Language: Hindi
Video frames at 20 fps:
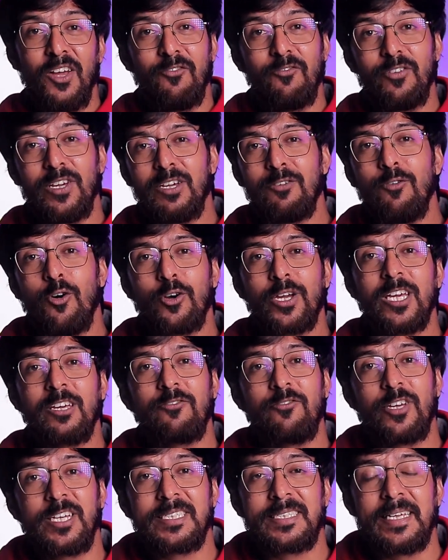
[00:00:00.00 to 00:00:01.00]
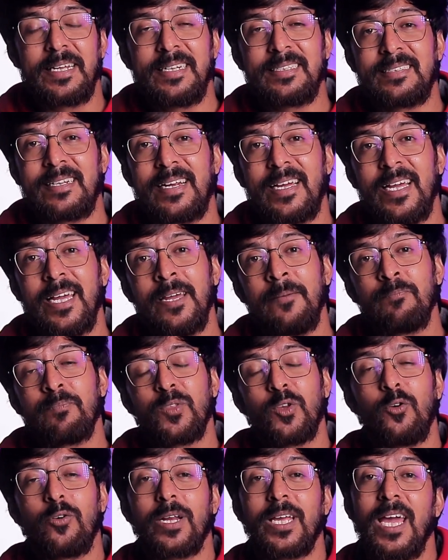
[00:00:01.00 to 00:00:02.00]
वीवो की वी सीरीज रहे
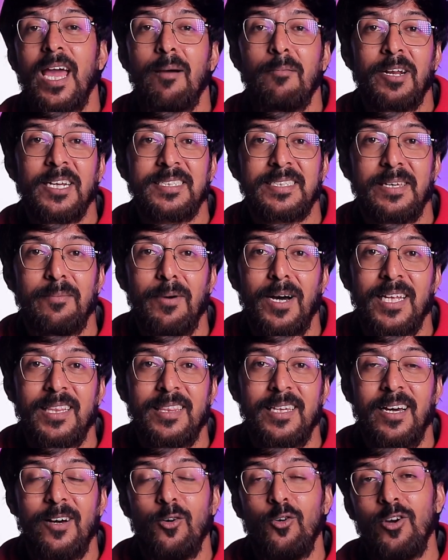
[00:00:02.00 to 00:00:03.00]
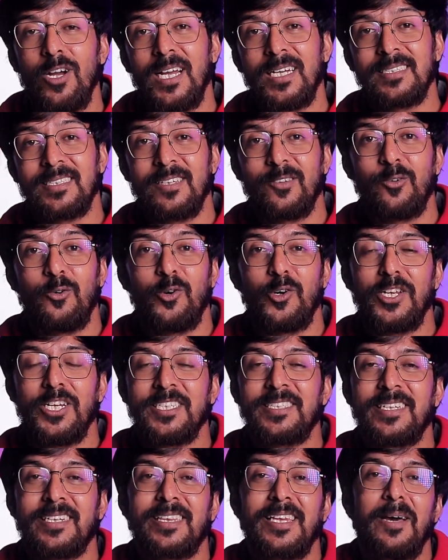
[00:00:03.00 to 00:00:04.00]
और कैमराज की बात ना हो ऐसा तो हो ही
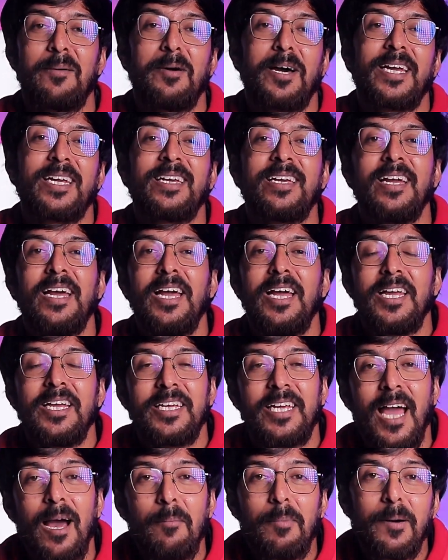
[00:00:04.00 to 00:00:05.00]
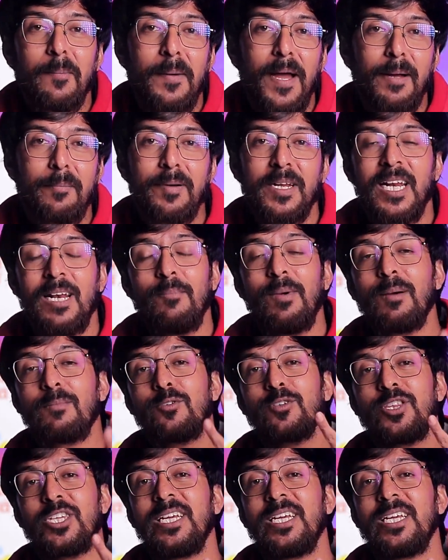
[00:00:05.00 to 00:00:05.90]
नहीं सकता है भाई यहाँ पर बैक पैनल में आपको